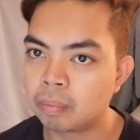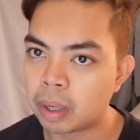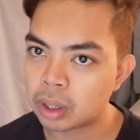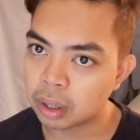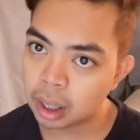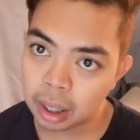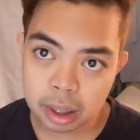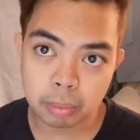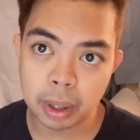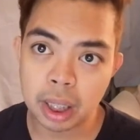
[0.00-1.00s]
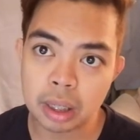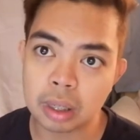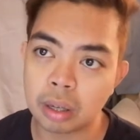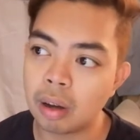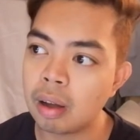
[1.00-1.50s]
Personal
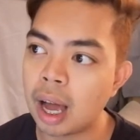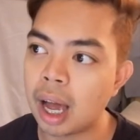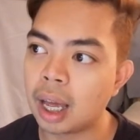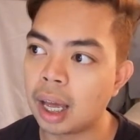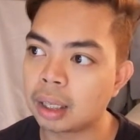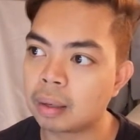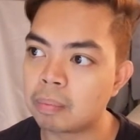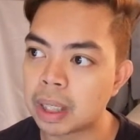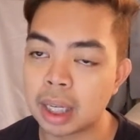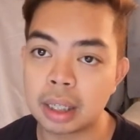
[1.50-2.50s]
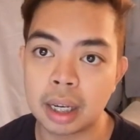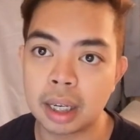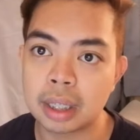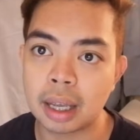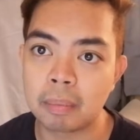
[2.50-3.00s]
experience to at pasensya
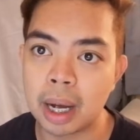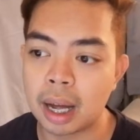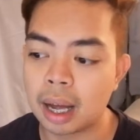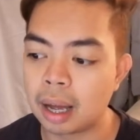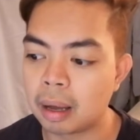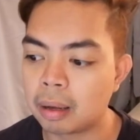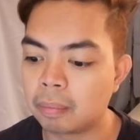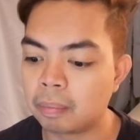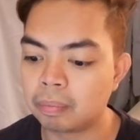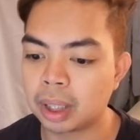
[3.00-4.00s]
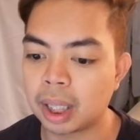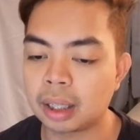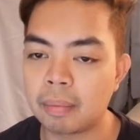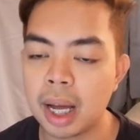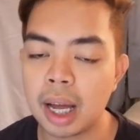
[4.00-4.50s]
na sa mga
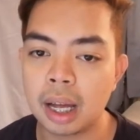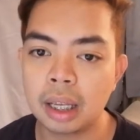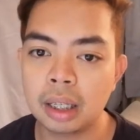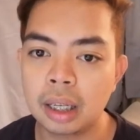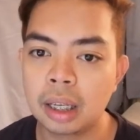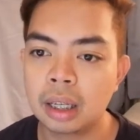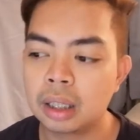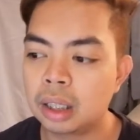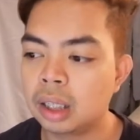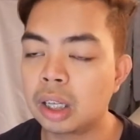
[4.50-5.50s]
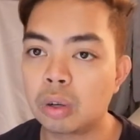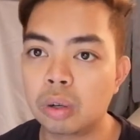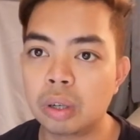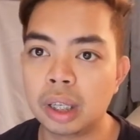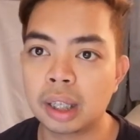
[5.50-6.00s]
matatamaan hindi
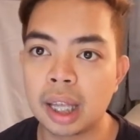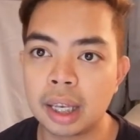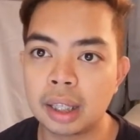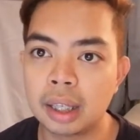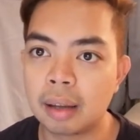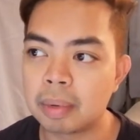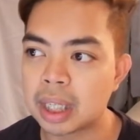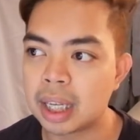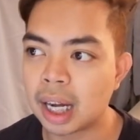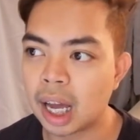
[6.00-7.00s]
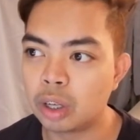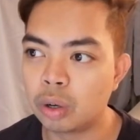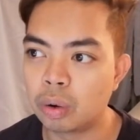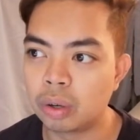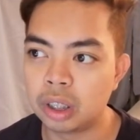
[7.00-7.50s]
ko intend na masira
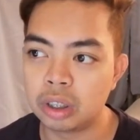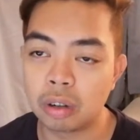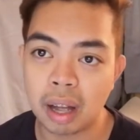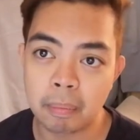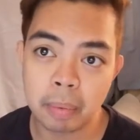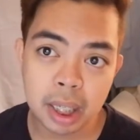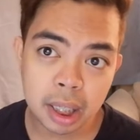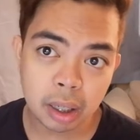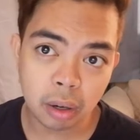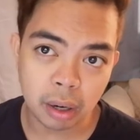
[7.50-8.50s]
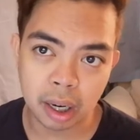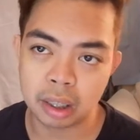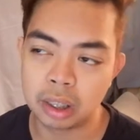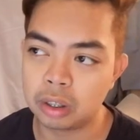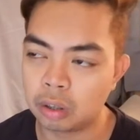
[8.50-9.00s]
yung inyong company or
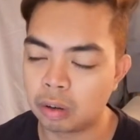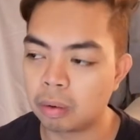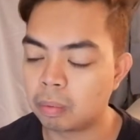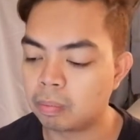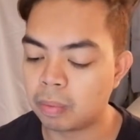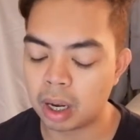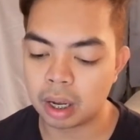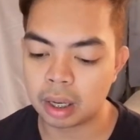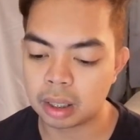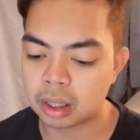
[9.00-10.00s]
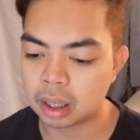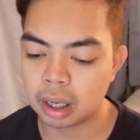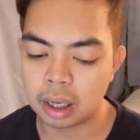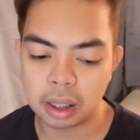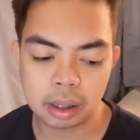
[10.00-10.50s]
ang inyong uh,
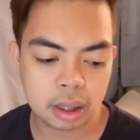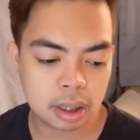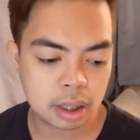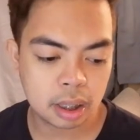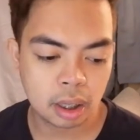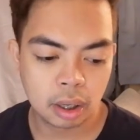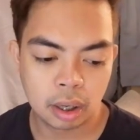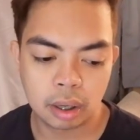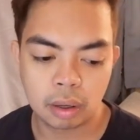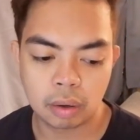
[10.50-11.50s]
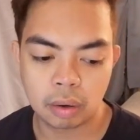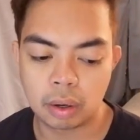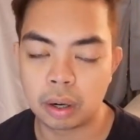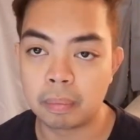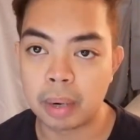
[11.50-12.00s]
sales
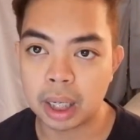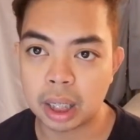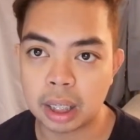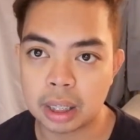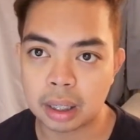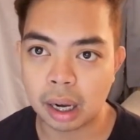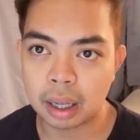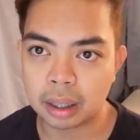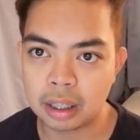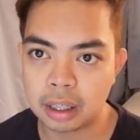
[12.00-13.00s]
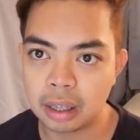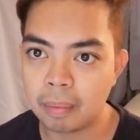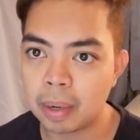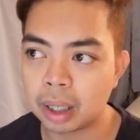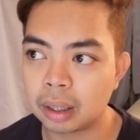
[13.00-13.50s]
or marketing strategy
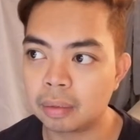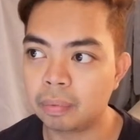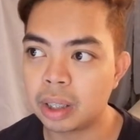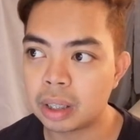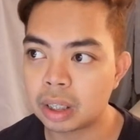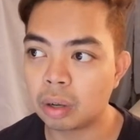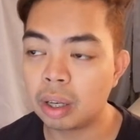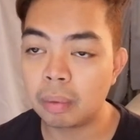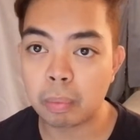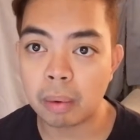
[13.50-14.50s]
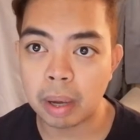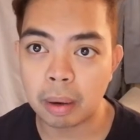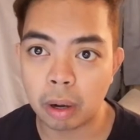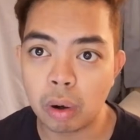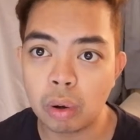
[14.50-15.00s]
but this is only for
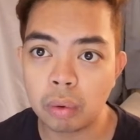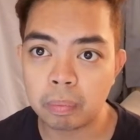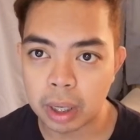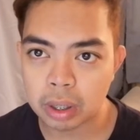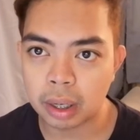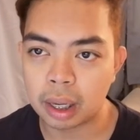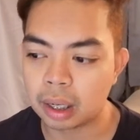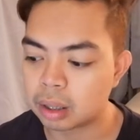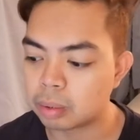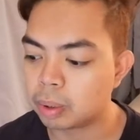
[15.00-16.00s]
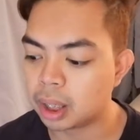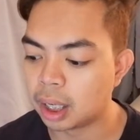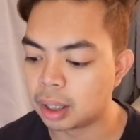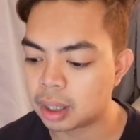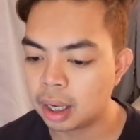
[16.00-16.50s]
my own personal
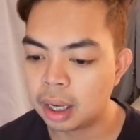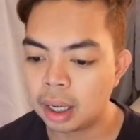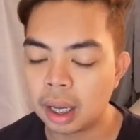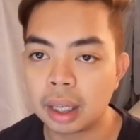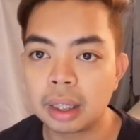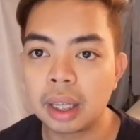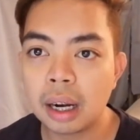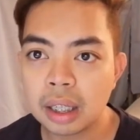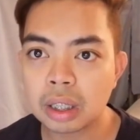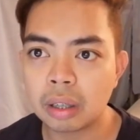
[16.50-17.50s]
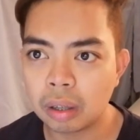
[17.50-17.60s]
experience and there is